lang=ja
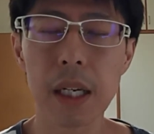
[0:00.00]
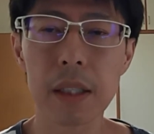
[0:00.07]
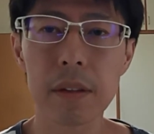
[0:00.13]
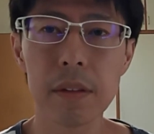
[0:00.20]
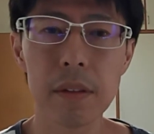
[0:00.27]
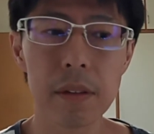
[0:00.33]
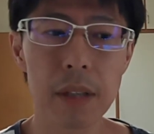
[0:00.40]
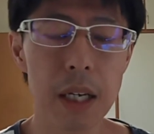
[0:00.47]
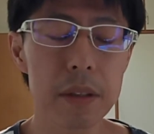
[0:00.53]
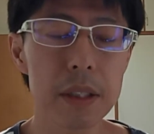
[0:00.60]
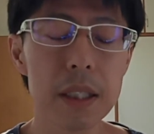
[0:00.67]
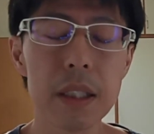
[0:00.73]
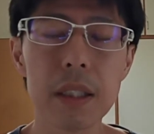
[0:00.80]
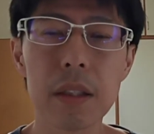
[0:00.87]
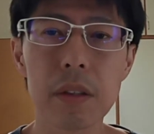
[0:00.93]
あの、確
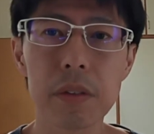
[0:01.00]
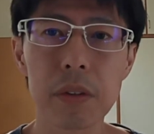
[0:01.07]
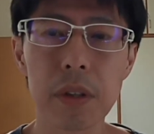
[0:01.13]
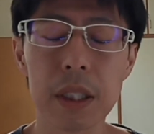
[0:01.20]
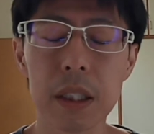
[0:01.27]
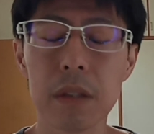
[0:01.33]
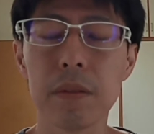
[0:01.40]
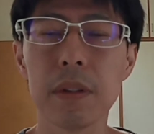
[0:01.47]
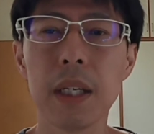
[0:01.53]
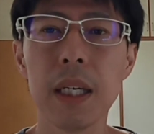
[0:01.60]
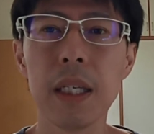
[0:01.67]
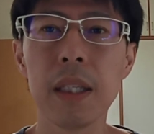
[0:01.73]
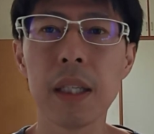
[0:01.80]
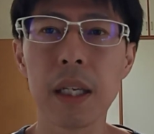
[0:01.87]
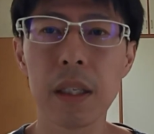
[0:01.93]
定申告とか自分で
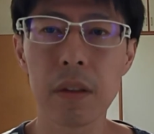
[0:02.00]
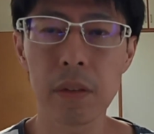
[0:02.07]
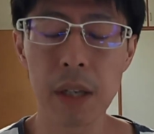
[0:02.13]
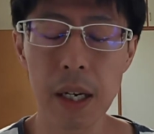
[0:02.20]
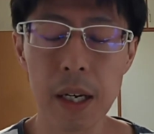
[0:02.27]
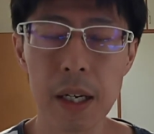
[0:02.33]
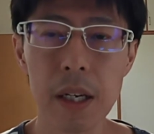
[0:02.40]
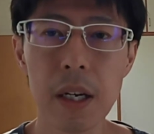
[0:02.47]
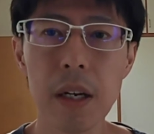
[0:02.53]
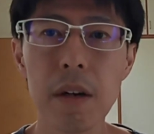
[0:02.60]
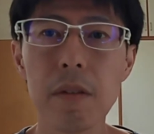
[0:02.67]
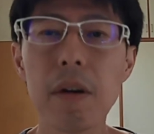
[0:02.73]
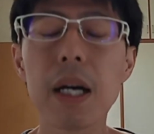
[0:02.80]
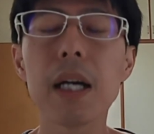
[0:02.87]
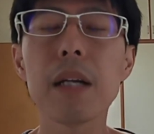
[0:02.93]
行った人なら、
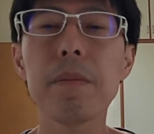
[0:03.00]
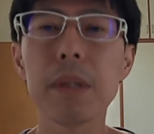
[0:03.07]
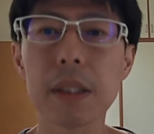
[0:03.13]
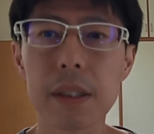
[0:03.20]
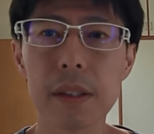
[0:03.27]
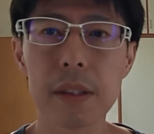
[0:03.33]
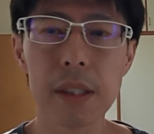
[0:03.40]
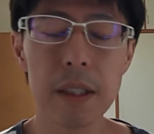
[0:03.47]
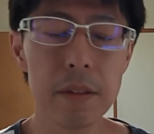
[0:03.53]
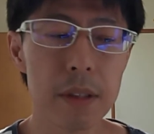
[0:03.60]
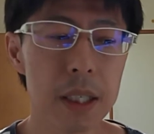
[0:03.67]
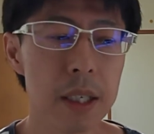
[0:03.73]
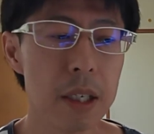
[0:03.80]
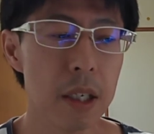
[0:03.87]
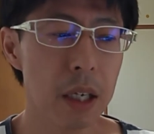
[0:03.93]
わかります。っていうの
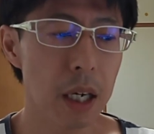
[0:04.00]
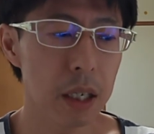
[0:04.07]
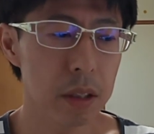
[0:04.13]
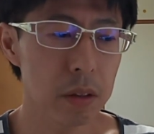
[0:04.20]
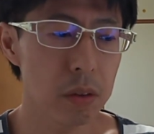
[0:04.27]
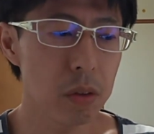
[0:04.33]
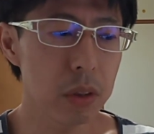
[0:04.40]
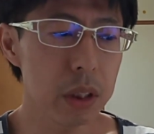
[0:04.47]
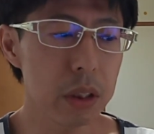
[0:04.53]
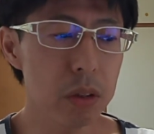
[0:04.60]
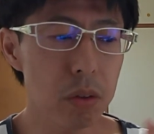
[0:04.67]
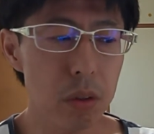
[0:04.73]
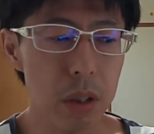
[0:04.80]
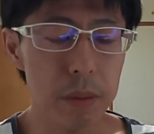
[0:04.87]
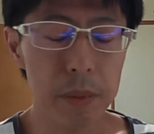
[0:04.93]
は、あの、法人
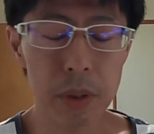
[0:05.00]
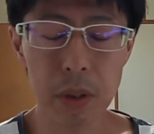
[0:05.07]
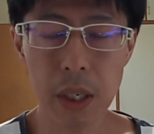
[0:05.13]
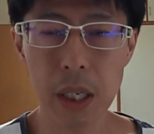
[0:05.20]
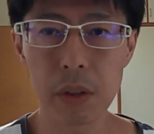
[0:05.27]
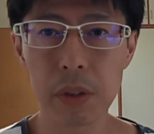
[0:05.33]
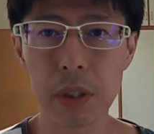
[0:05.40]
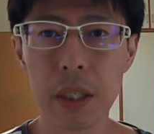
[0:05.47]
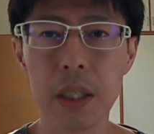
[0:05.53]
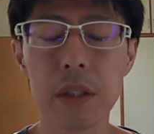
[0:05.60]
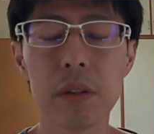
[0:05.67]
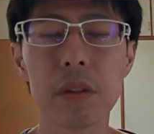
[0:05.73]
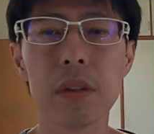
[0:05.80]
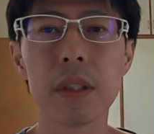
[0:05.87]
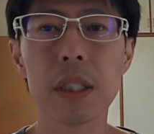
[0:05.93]
登記簿とかを提
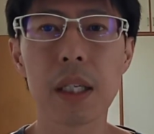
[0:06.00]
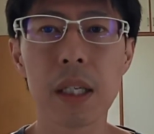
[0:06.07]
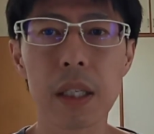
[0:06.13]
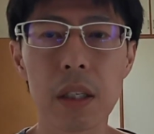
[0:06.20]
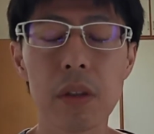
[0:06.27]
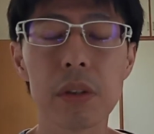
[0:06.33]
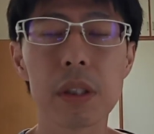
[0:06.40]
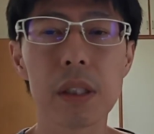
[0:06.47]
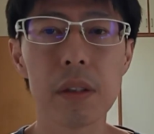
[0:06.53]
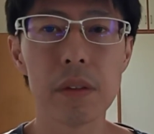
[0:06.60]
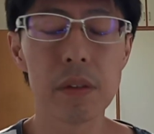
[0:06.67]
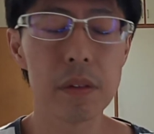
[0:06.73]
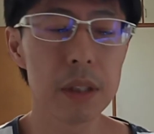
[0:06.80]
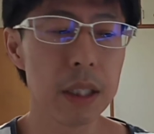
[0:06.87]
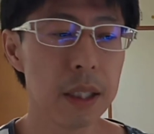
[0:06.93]
出したら、行政の
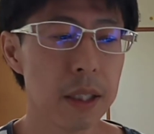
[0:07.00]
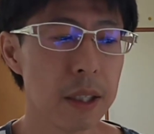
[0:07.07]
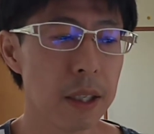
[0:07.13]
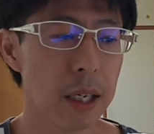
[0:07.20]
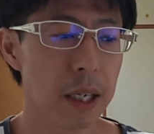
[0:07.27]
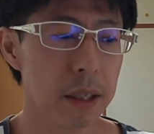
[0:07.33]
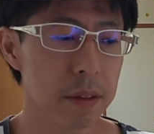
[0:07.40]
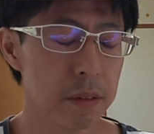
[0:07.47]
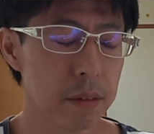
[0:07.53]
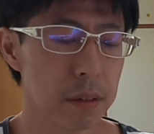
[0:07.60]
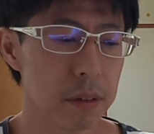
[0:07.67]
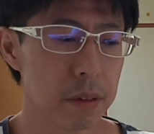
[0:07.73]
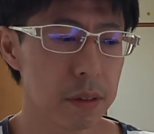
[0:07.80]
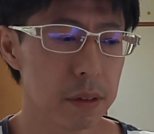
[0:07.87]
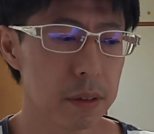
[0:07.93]
方に、あ
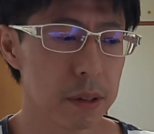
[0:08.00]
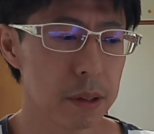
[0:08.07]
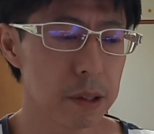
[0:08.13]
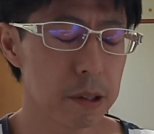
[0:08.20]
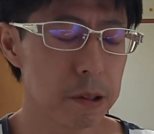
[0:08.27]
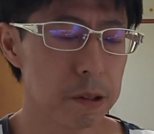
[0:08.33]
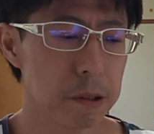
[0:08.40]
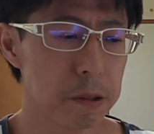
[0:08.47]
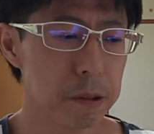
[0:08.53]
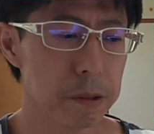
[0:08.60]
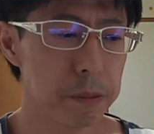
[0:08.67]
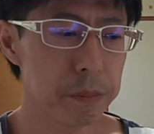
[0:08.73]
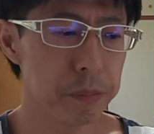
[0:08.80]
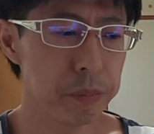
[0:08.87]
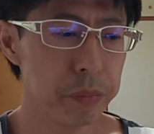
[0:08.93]

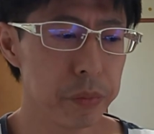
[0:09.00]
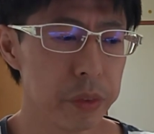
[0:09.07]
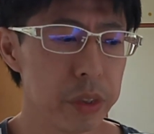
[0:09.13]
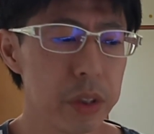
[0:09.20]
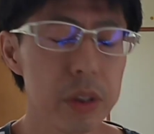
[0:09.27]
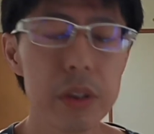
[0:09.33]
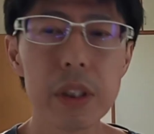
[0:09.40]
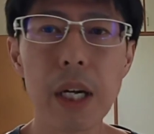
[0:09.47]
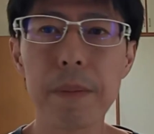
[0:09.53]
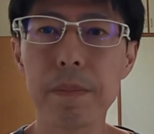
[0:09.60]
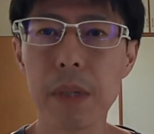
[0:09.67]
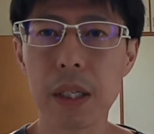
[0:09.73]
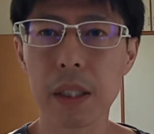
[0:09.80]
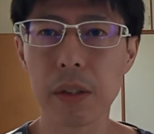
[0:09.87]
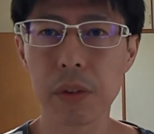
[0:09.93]
のー、十何
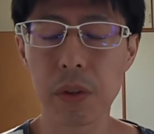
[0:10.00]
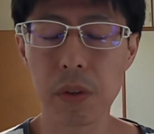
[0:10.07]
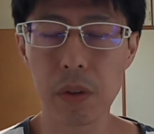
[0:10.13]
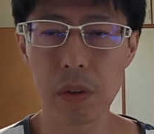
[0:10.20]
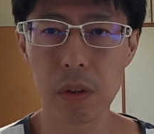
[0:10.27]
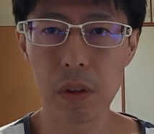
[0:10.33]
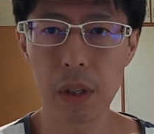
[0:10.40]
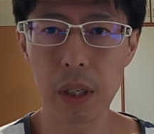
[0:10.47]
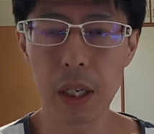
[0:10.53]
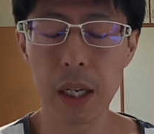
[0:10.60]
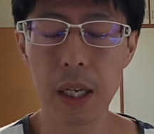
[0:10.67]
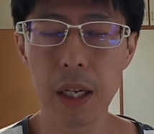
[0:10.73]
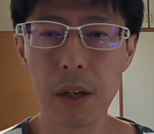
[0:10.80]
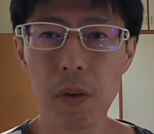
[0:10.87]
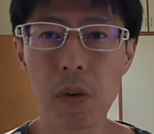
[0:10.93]
万ほど
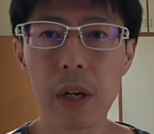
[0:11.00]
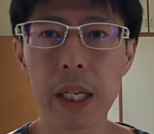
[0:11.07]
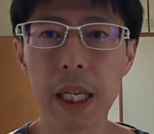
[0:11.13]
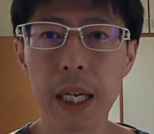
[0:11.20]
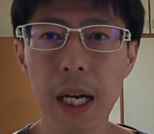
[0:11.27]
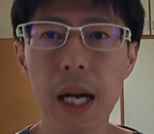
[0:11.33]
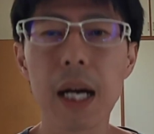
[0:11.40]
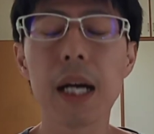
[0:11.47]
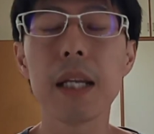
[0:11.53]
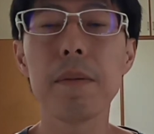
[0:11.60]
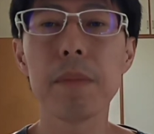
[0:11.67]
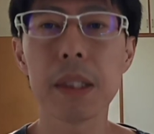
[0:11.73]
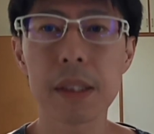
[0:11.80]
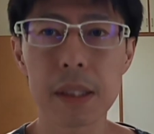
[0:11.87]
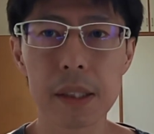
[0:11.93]
えー、お金かかり
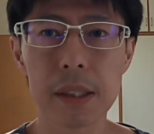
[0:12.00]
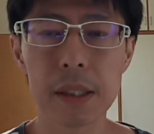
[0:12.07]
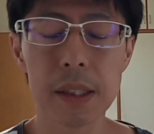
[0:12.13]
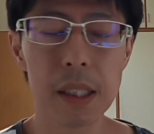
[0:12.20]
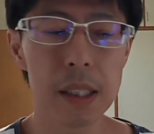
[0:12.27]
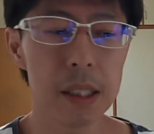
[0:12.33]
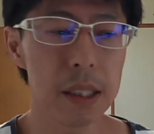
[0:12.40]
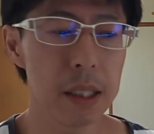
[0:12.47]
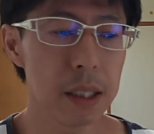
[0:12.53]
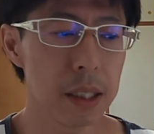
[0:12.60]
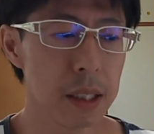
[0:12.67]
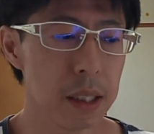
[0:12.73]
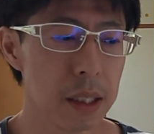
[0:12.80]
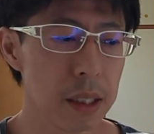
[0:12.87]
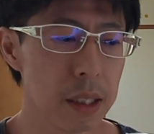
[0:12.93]
ます。
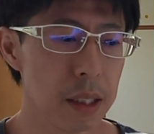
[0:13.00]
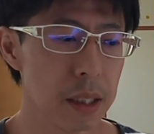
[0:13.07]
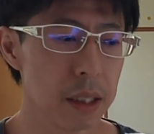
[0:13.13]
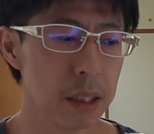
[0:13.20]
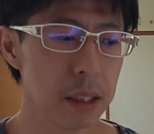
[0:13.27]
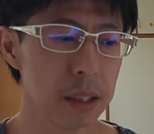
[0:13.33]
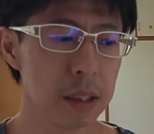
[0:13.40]
で、